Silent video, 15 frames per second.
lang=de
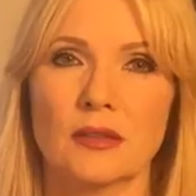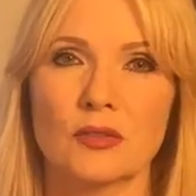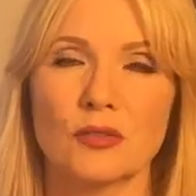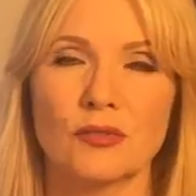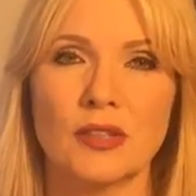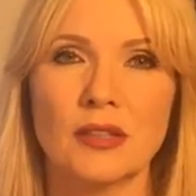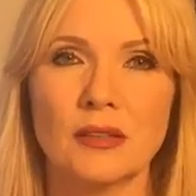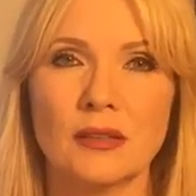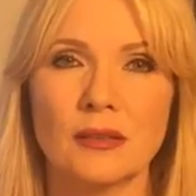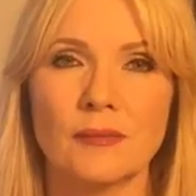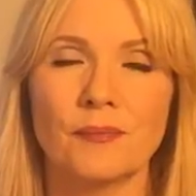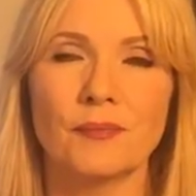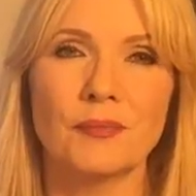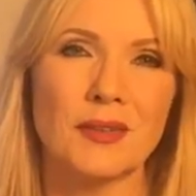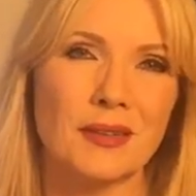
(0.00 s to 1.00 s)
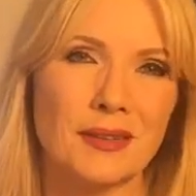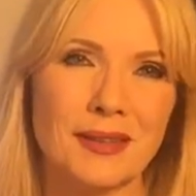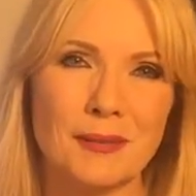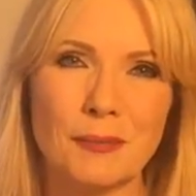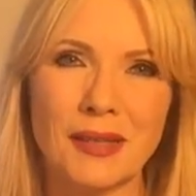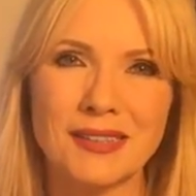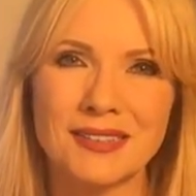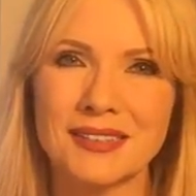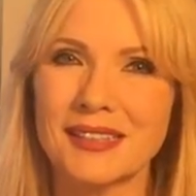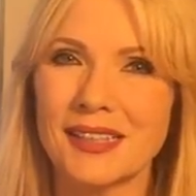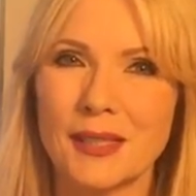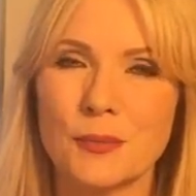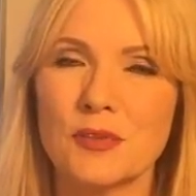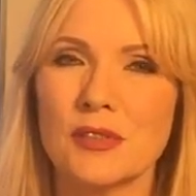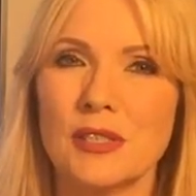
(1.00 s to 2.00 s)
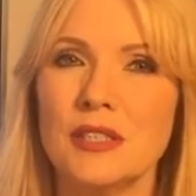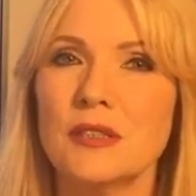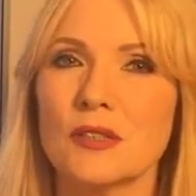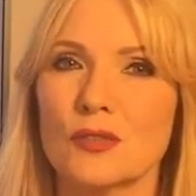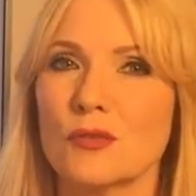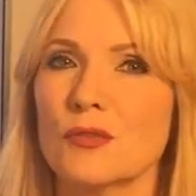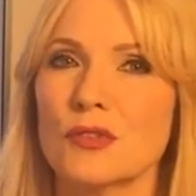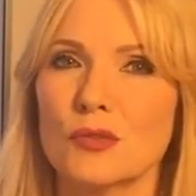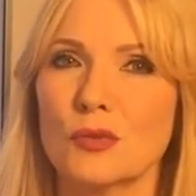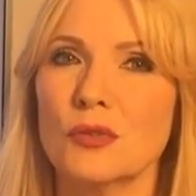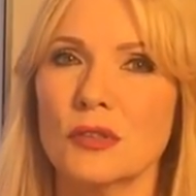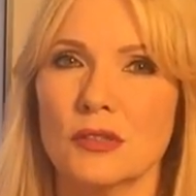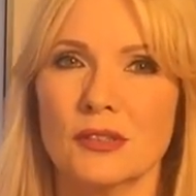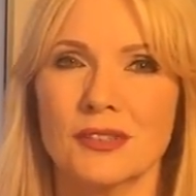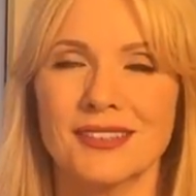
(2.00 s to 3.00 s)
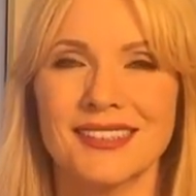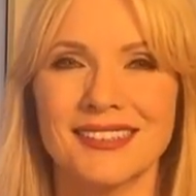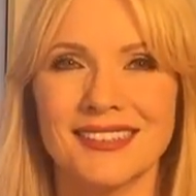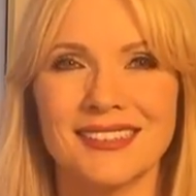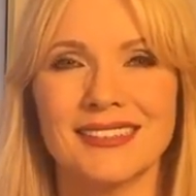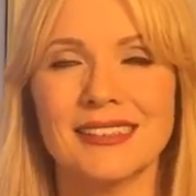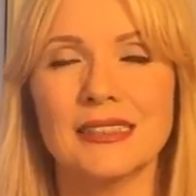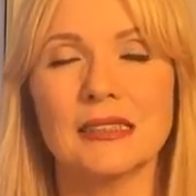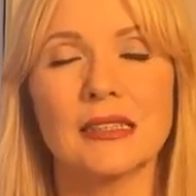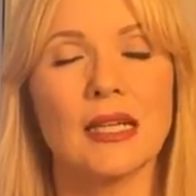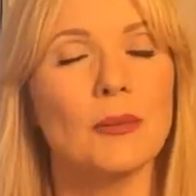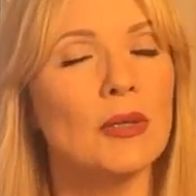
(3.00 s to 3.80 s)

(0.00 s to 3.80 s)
Also wenn den meisten Krebsen liegt das sowieso nicht, Internet-Dating.